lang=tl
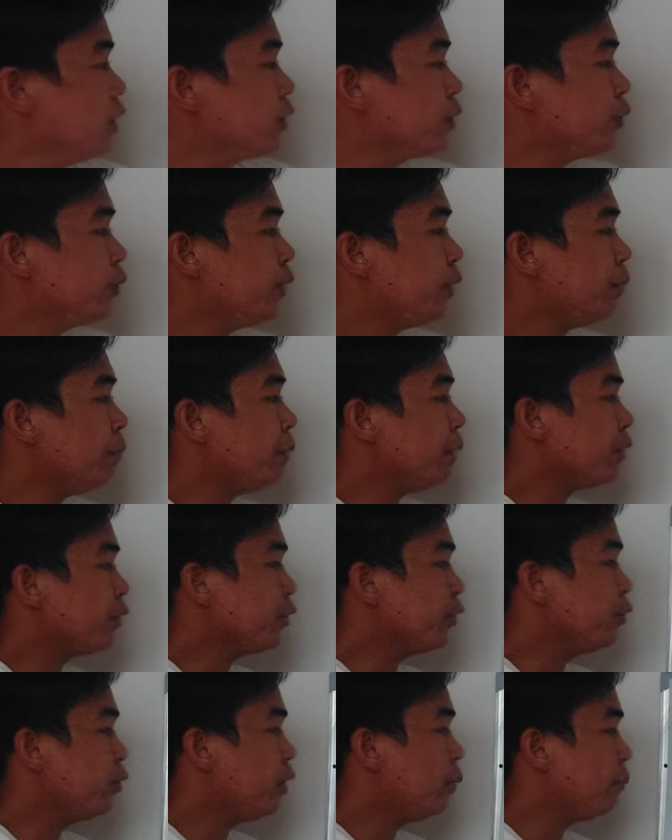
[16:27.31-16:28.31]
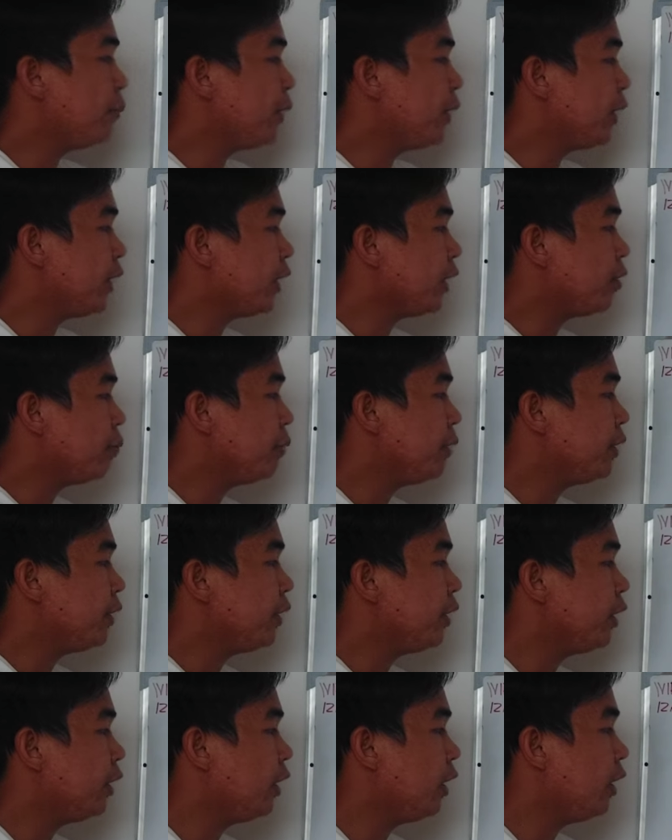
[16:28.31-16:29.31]
so number 2 yung uh, pwede rin
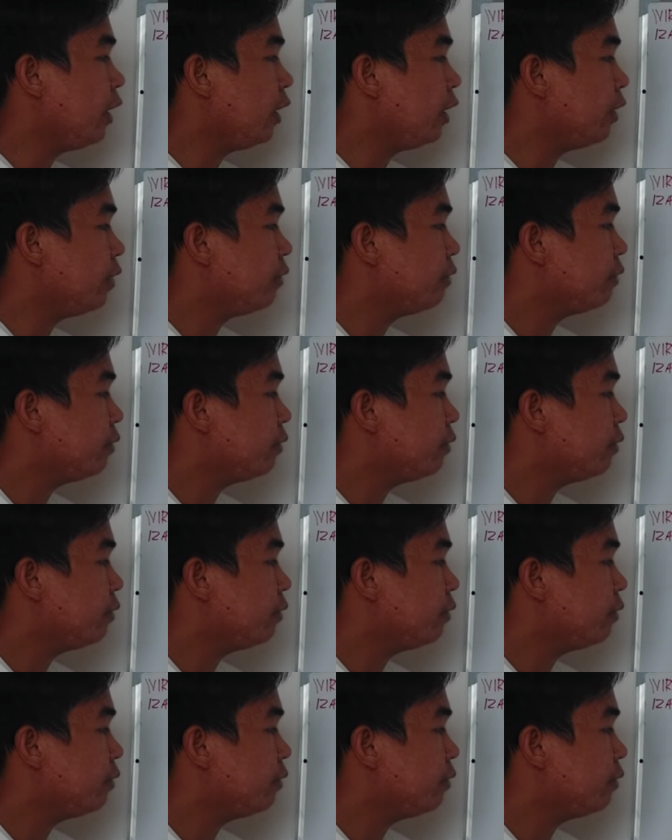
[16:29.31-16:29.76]
gamitin na